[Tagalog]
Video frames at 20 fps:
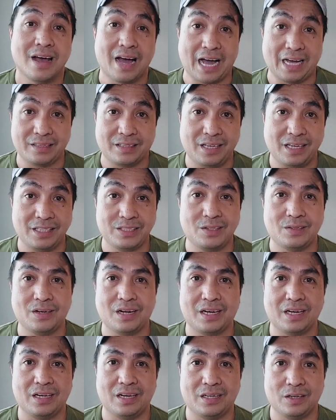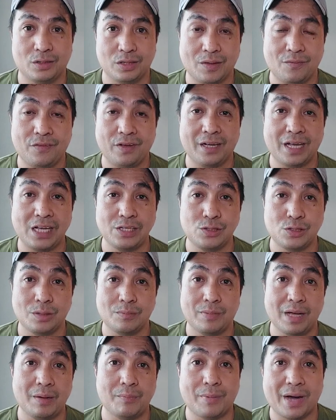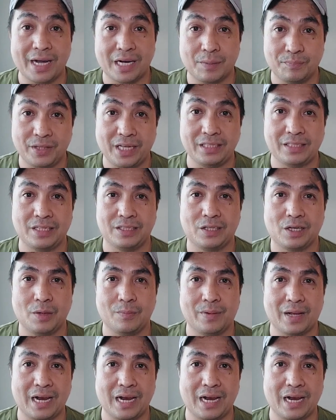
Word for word: at hit nyo na rin na notification bell para updated kayo